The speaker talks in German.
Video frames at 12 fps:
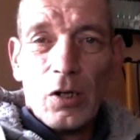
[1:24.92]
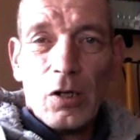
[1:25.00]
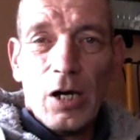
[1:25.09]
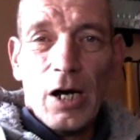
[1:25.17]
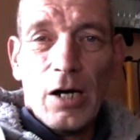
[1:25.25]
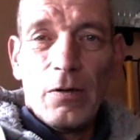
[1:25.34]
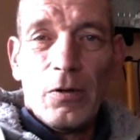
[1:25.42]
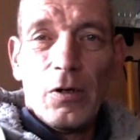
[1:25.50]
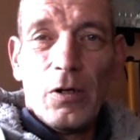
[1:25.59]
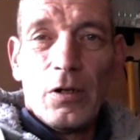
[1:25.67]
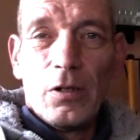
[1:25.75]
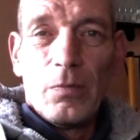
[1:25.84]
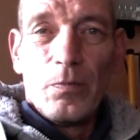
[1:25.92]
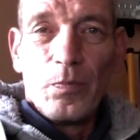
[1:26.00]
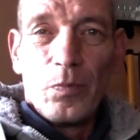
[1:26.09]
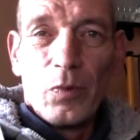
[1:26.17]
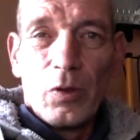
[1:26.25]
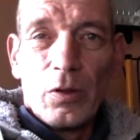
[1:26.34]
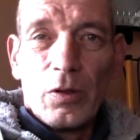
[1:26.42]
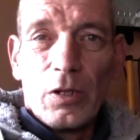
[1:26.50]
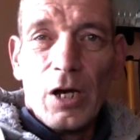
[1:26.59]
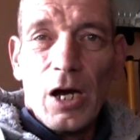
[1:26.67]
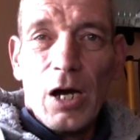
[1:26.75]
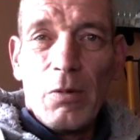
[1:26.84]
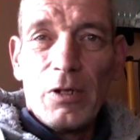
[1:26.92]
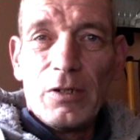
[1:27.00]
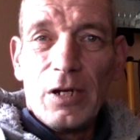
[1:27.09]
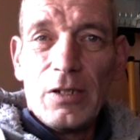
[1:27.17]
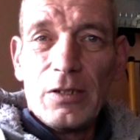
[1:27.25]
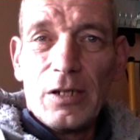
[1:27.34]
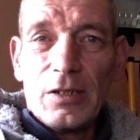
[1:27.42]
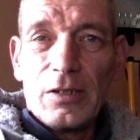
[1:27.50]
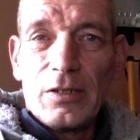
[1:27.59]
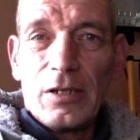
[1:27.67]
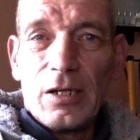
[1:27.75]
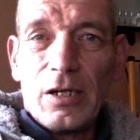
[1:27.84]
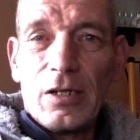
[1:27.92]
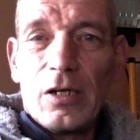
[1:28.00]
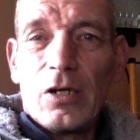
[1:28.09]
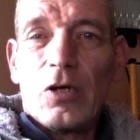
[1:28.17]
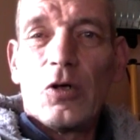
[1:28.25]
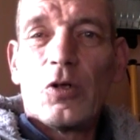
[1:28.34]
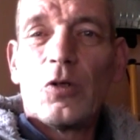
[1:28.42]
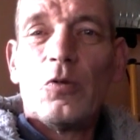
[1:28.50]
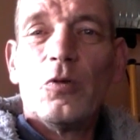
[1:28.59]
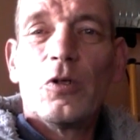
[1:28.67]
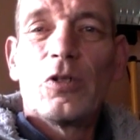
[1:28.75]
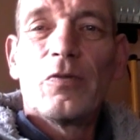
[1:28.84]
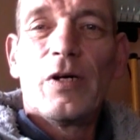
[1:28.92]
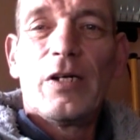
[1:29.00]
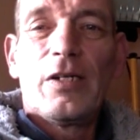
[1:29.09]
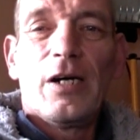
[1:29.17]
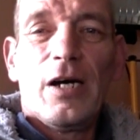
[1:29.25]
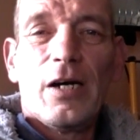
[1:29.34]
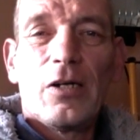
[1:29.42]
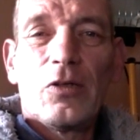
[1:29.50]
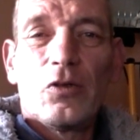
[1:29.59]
Ja, äh, der Arbeitseinsatz, der ging dann auch nur zwei Tage,